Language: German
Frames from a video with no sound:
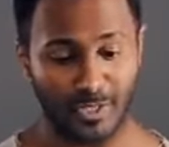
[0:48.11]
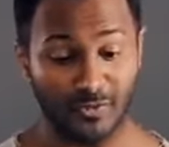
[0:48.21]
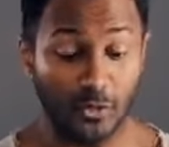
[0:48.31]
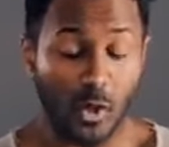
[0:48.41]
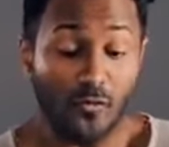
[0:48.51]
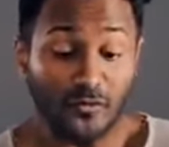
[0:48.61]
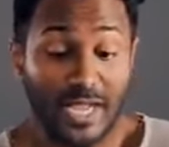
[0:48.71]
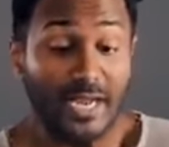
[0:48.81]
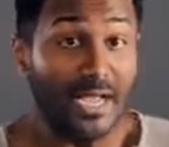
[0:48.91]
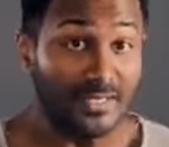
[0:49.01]
Ich würde öfter
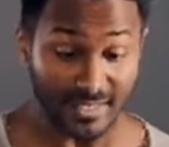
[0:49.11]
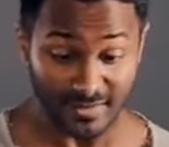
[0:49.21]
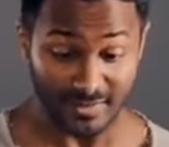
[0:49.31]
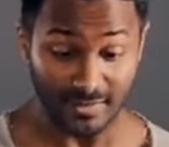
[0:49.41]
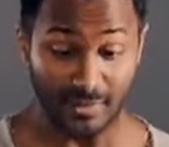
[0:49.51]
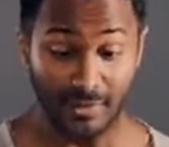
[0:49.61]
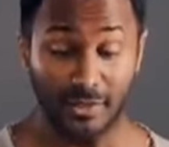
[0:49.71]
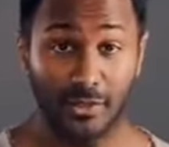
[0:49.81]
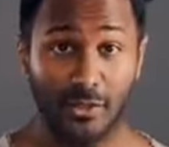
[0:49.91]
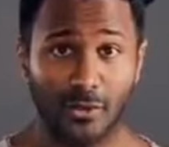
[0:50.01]
ein Eis essen
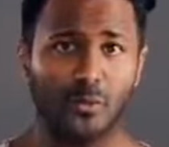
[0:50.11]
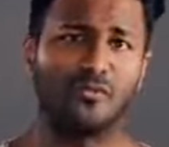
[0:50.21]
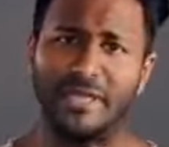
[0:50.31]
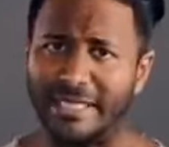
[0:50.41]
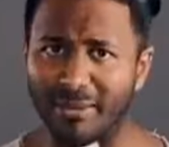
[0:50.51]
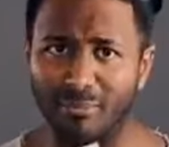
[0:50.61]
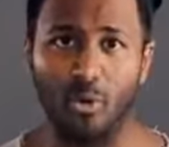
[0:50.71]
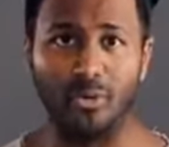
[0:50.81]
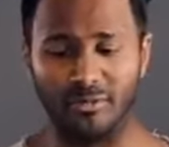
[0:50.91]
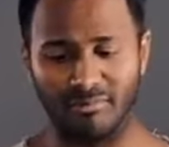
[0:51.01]
und weniger
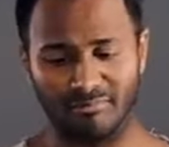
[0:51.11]
Bohnen.